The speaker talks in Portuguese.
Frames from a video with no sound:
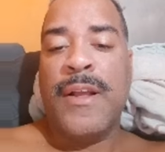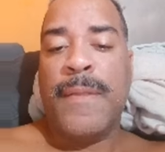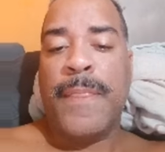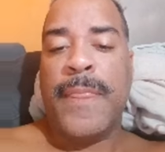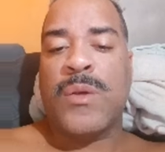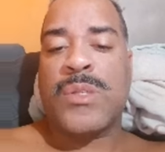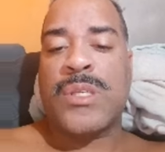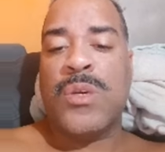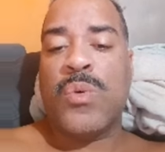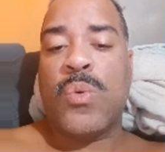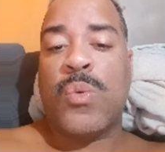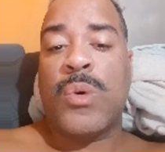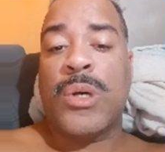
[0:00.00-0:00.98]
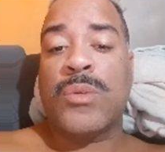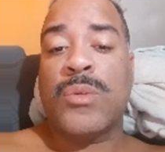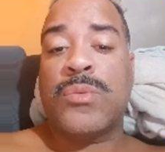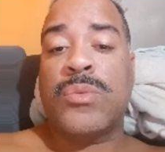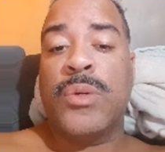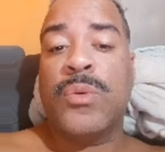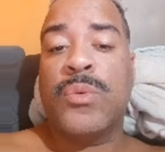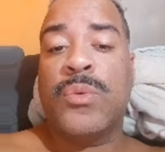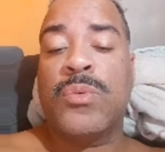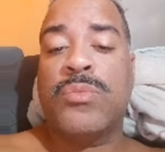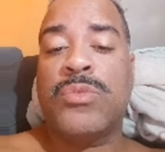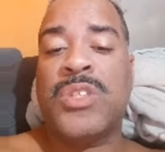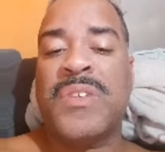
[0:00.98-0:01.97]
Eu sei o quanto eu
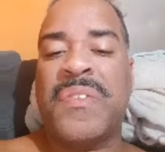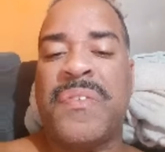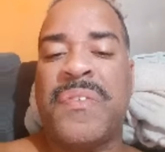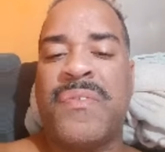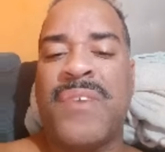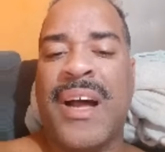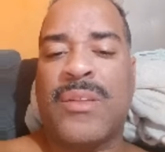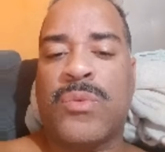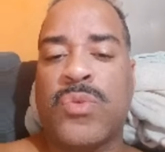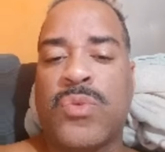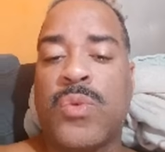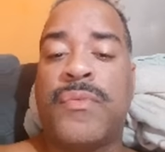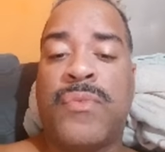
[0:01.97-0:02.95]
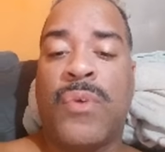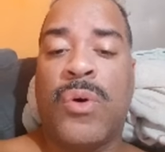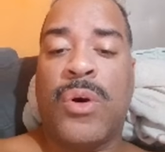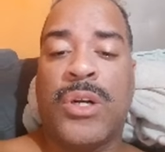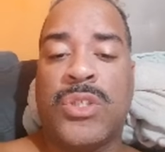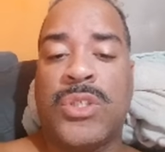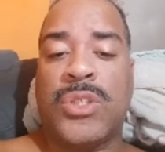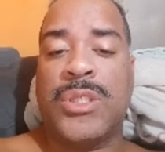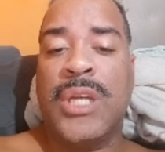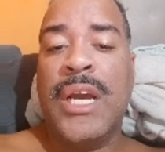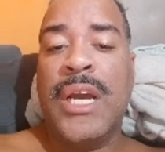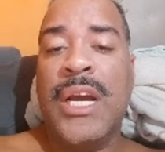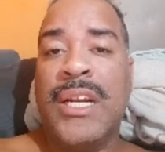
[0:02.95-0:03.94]
de fato sou forte
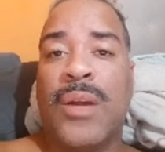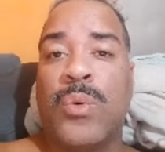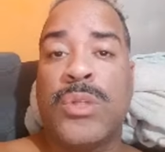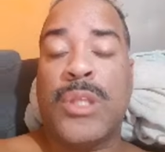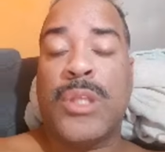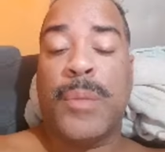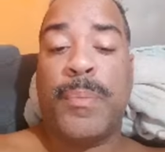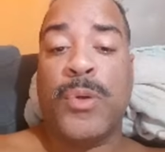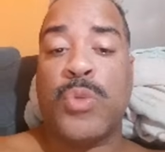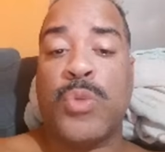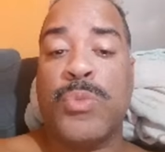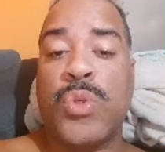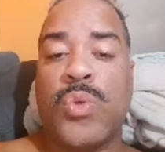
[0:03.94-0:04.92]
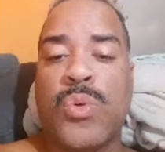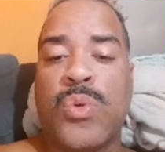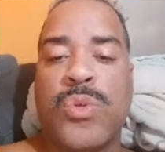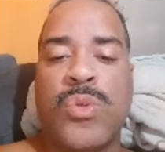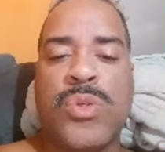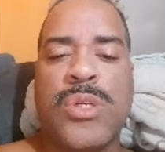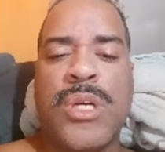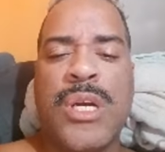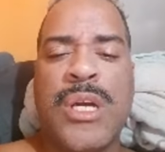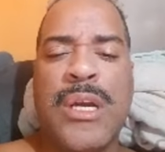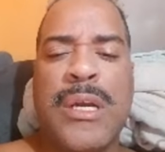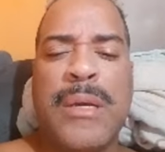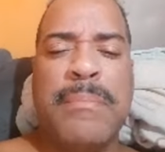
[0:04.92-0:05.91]
na luta pelos meus sonhos,
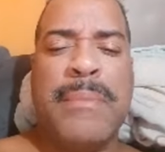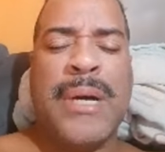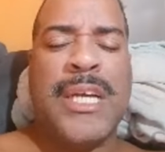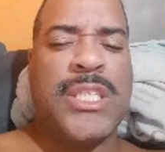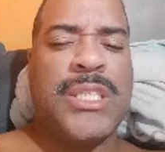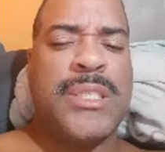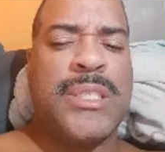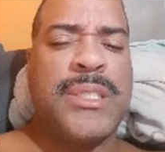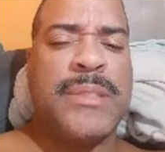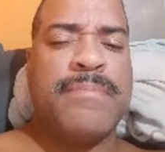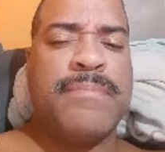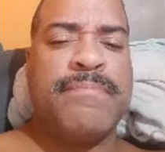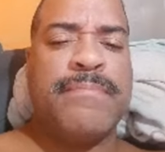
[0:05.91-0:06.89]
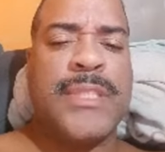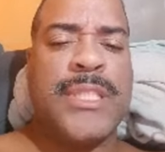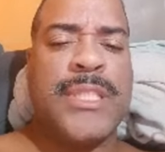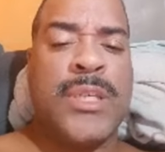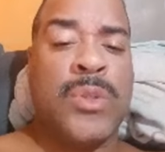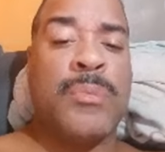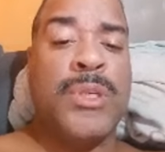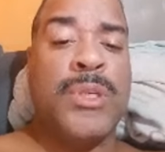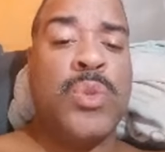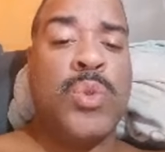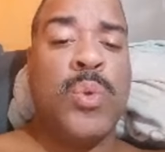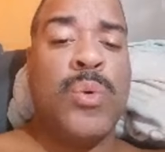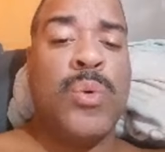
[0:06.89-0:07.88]
mas eu também
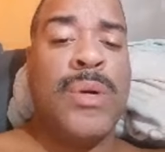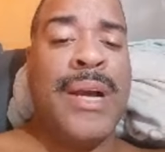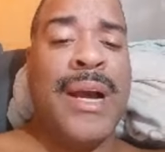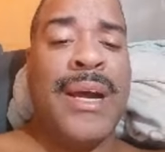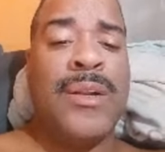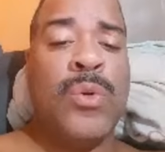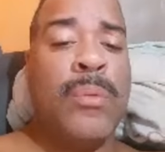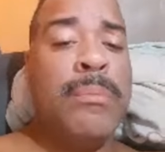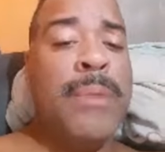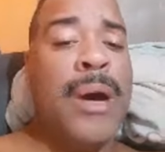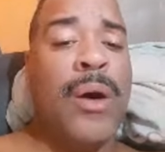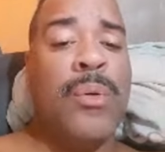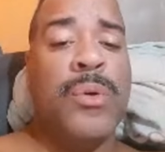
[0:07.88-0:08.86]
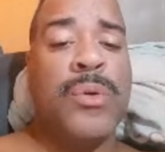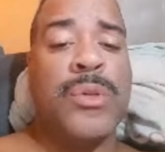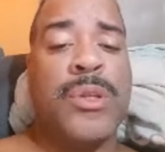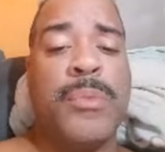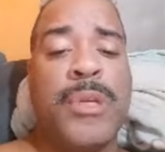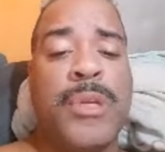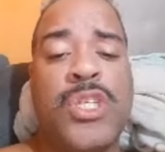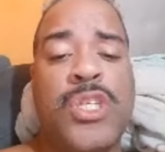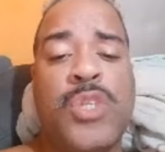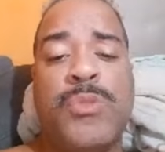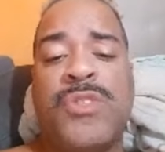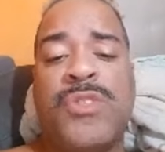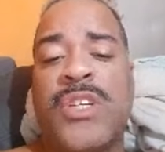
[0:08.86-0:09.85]
sou um cara normal, eu também tenho as
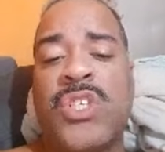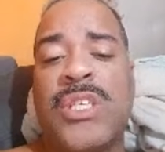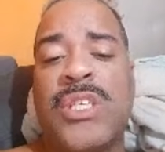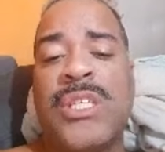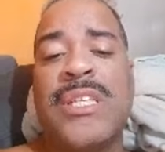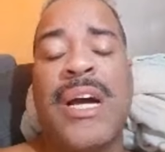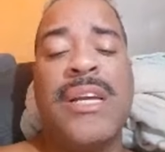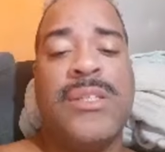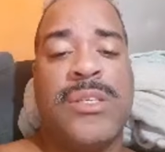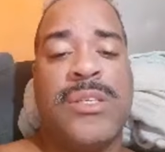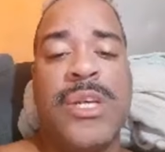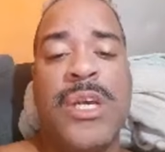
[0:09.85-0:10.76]
minhas fragilidades.